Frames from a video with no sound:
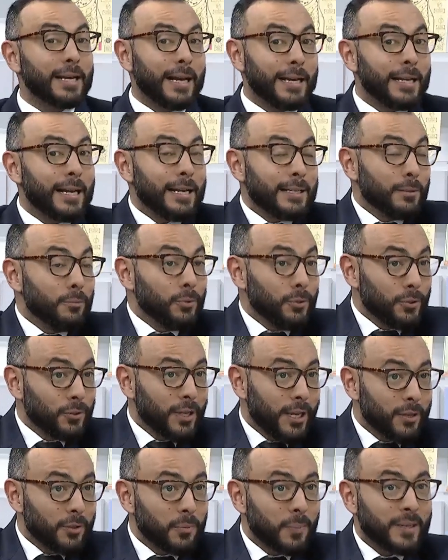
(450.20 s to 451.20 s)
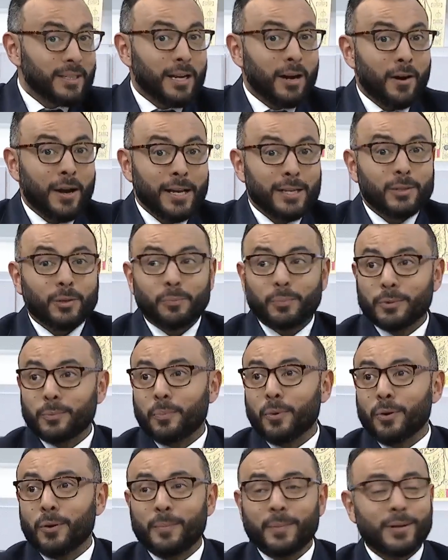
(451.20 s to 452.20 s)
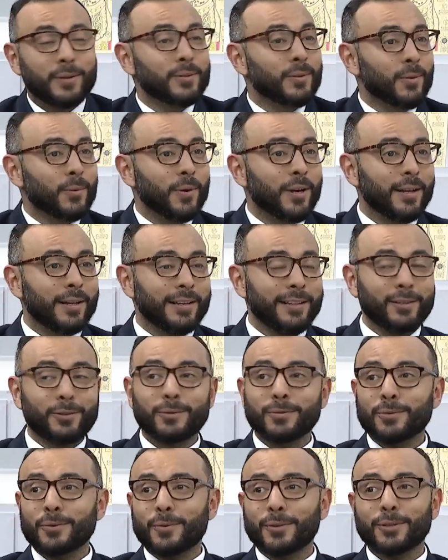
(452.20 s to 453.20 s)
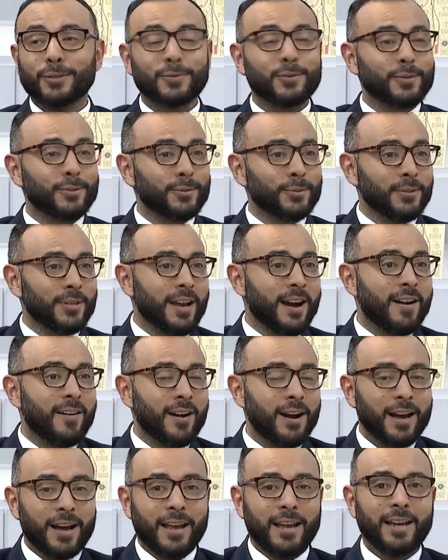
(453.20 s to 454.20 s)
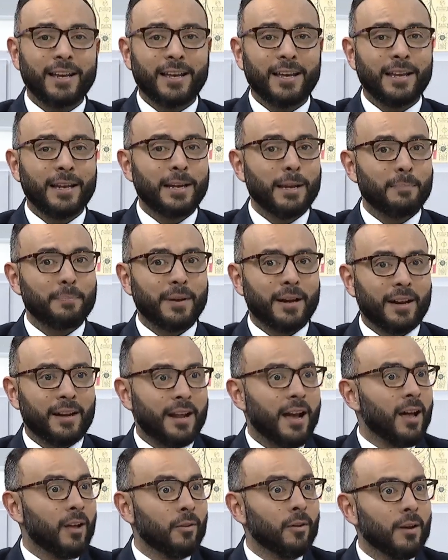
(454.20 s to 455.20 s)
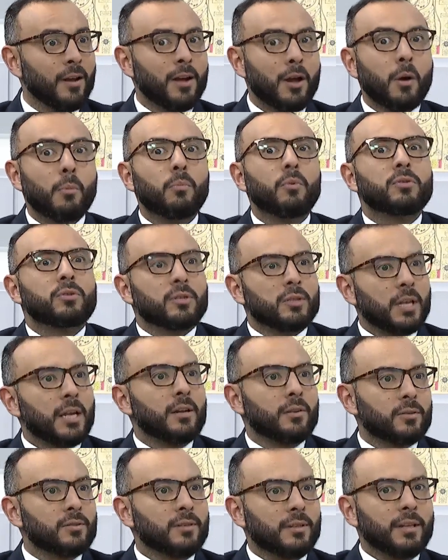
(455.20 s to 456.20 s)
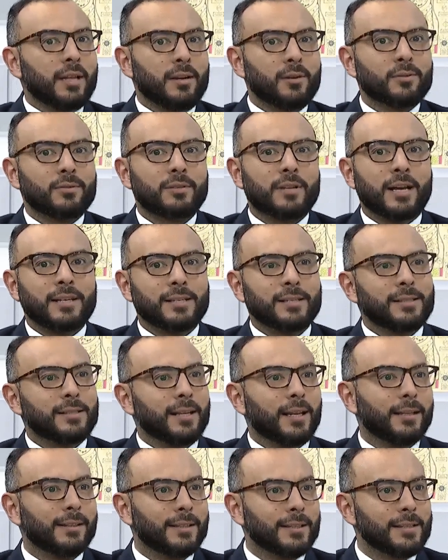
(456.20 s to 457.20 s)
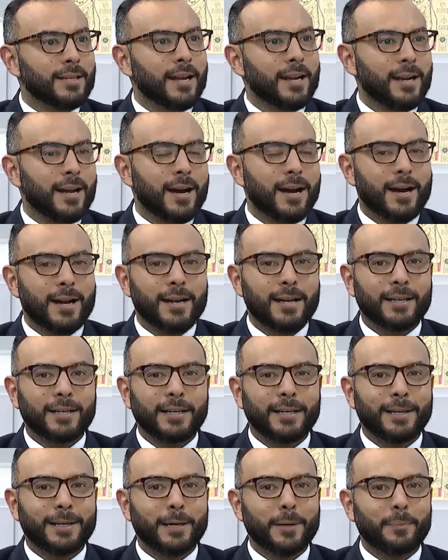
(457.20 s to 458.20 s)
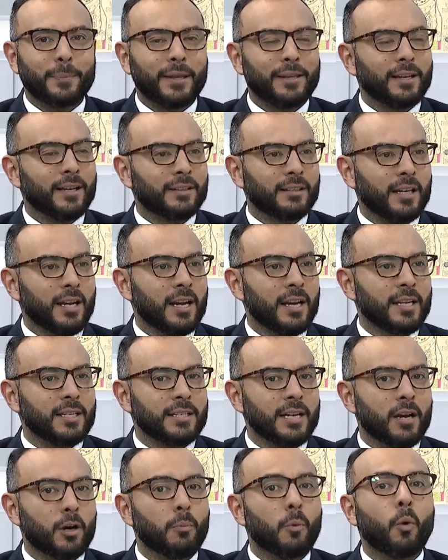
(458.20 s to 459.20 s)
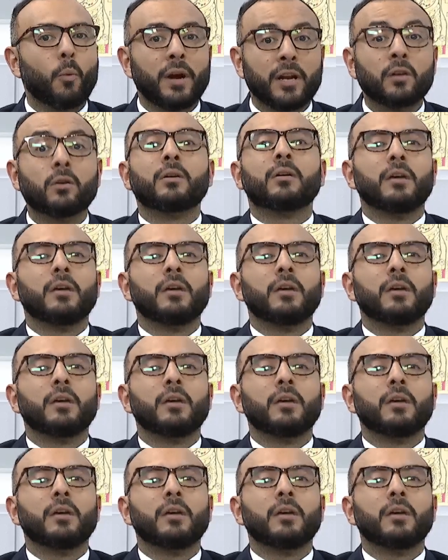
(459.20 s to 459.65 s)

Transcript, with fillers: hace muchos años pasaba eso, pues por lo menos incluso cuando yo estudiaba eh, en el pregrado, muchos de los, de los asistentes a la, a la clínica de pediatría le decían como, bueno,